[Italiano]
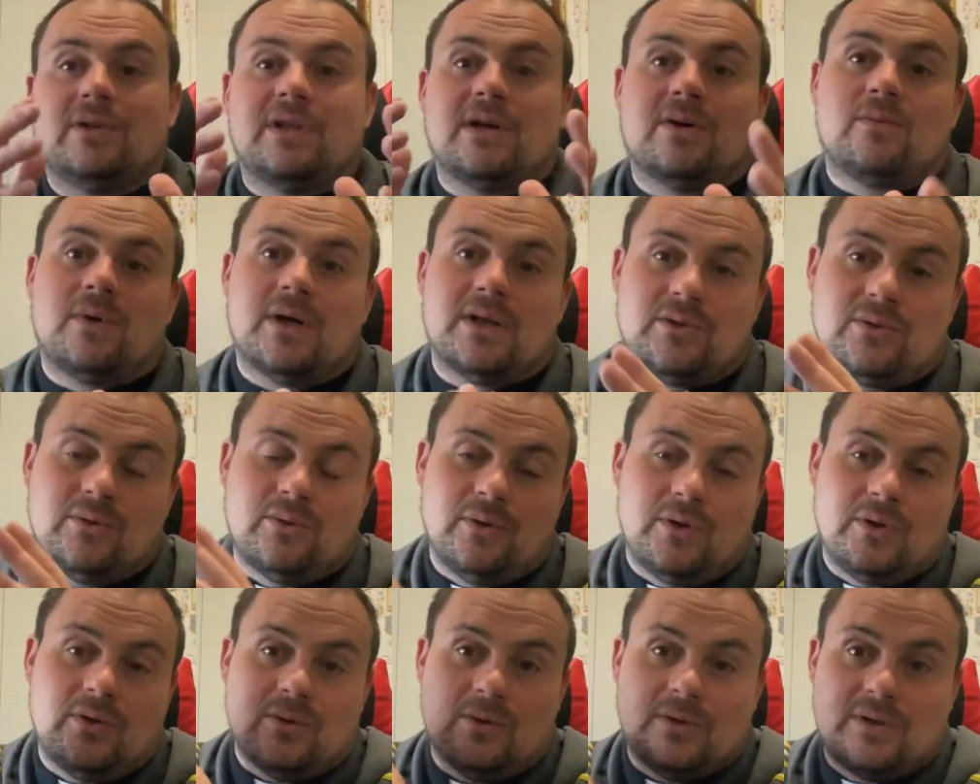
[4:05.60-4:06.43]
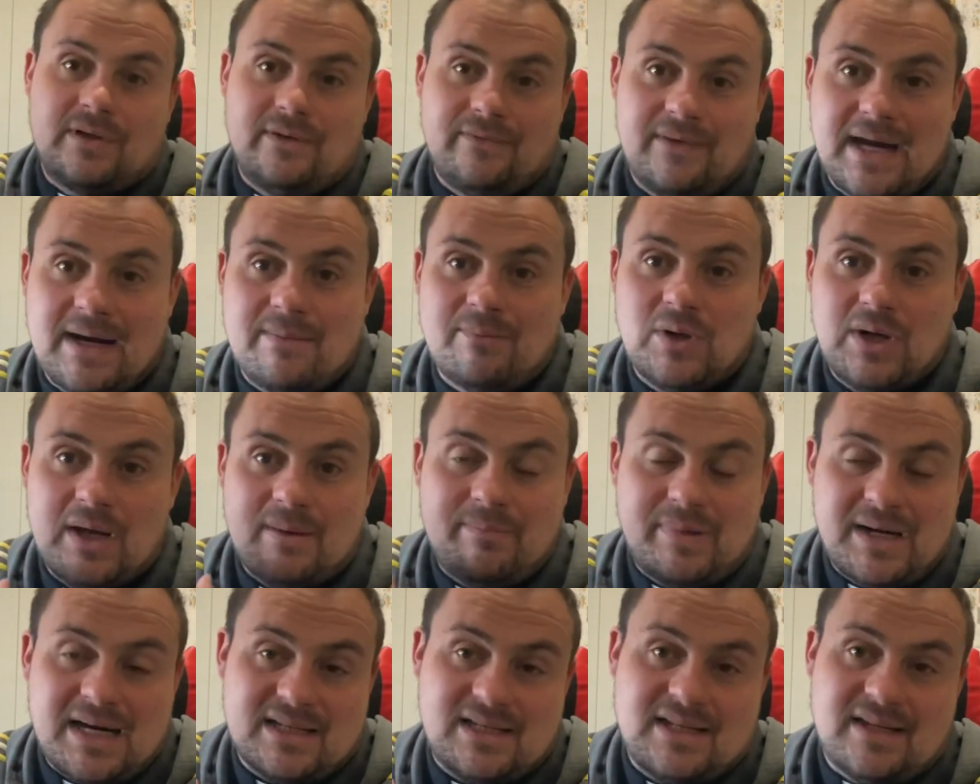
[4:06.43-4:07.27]
da quanto noi coltiviamo la
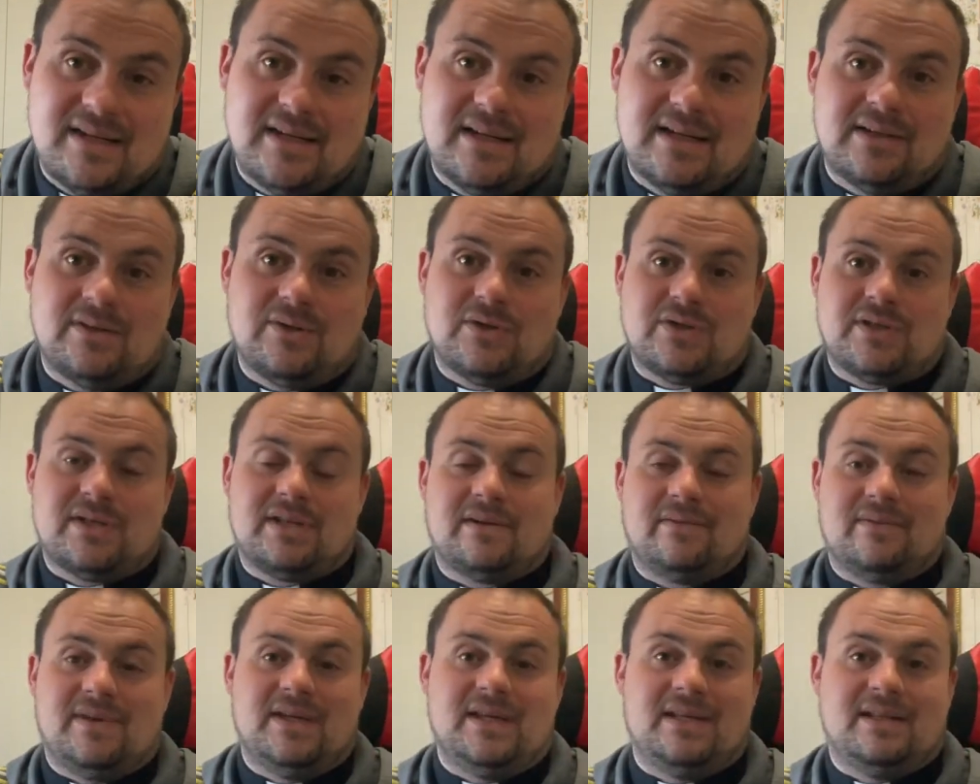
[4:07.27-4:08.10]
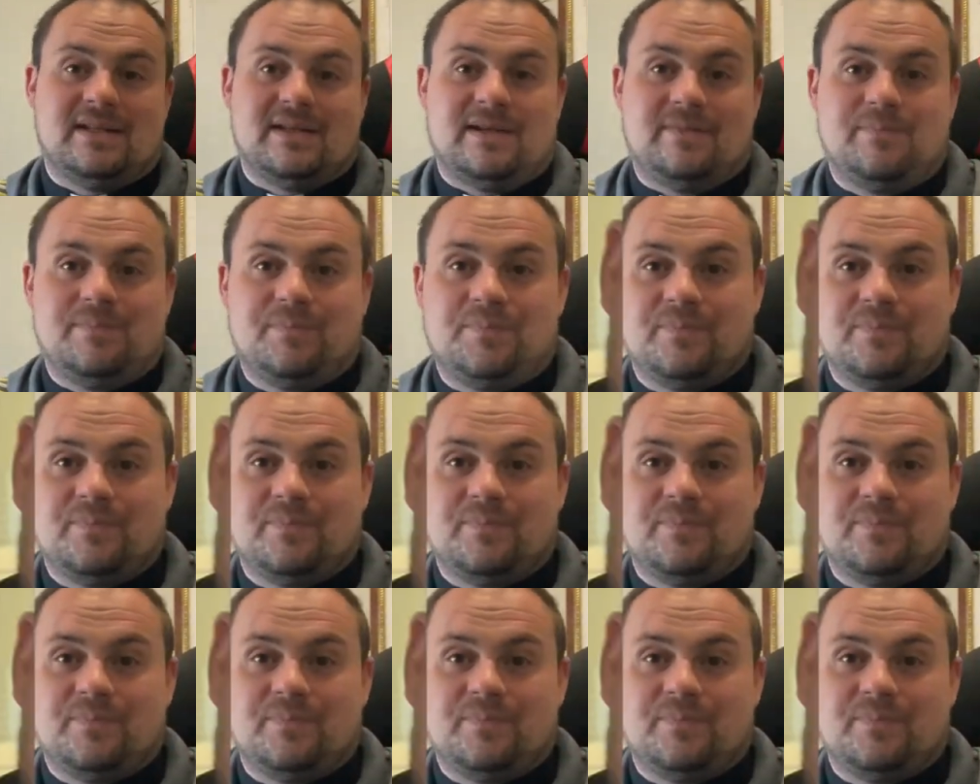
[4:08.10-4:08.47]
pace nella nostra vita. O da